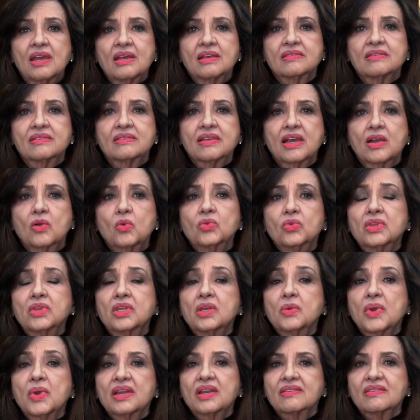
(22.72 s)
Según
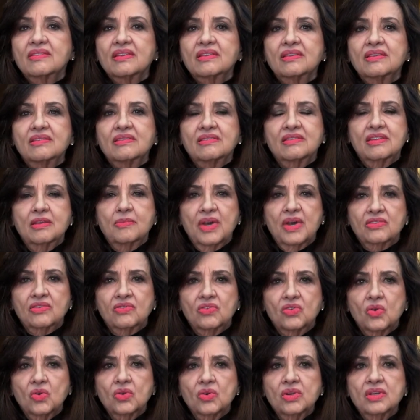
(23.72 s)
diversas
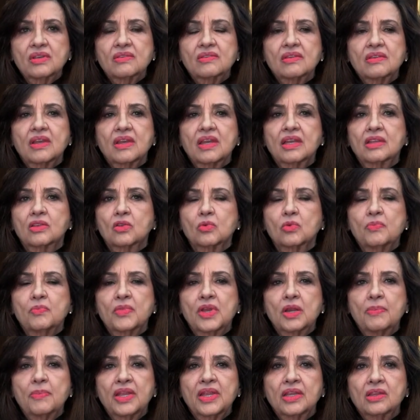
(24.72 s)
estimaciones, en
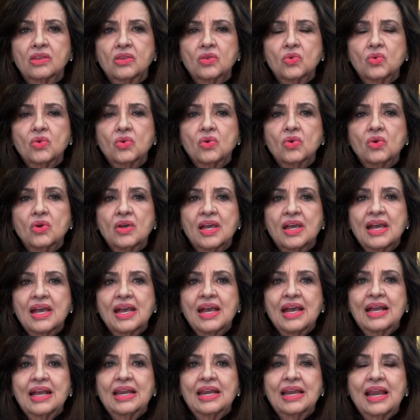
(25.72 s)
2021
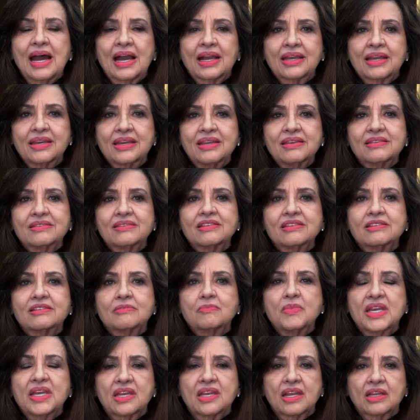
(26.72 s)
la crisis
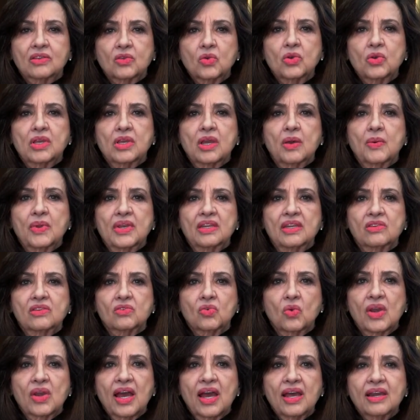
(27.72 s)
migratoria
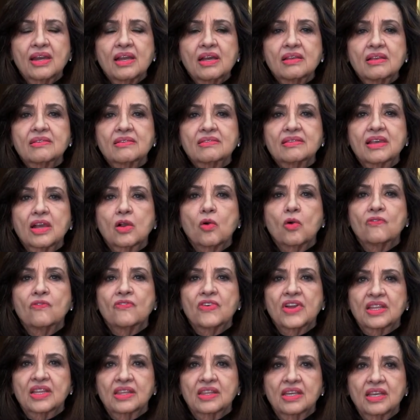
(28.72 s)
venezolana se
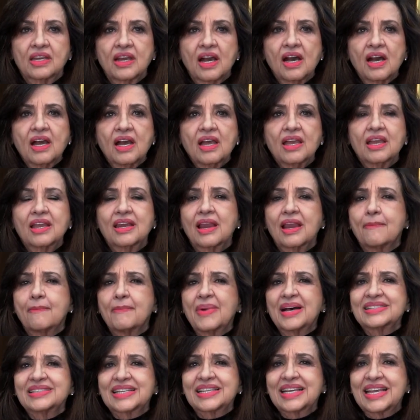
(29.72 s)
convertirá en la
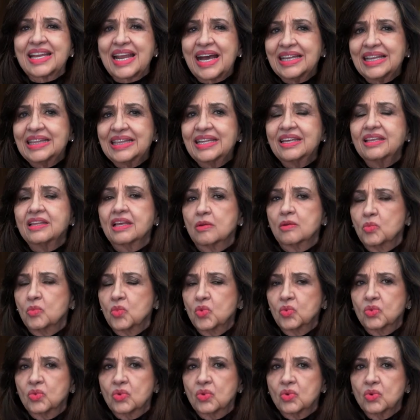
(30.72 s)
más grande del
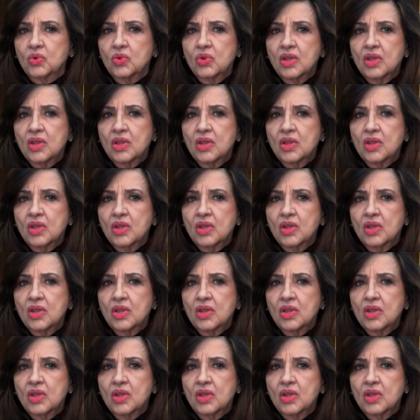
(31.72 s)
mundo.